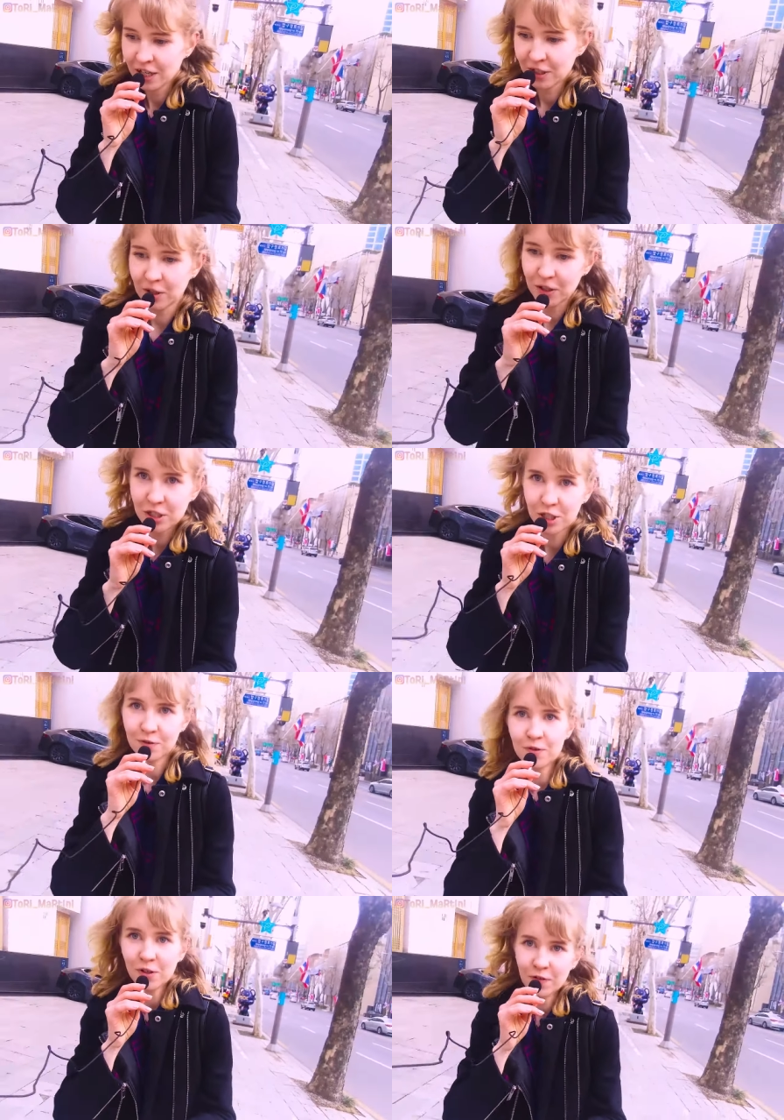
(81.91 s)
кто
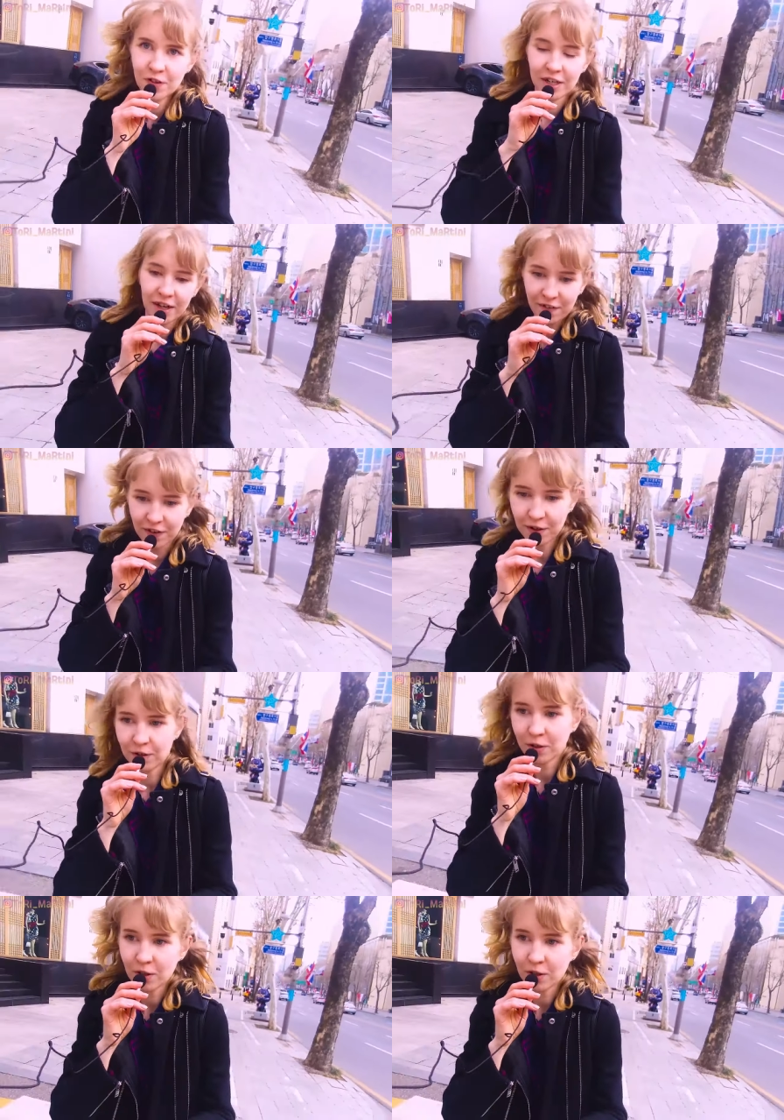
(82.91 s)
чего-то фотографирует,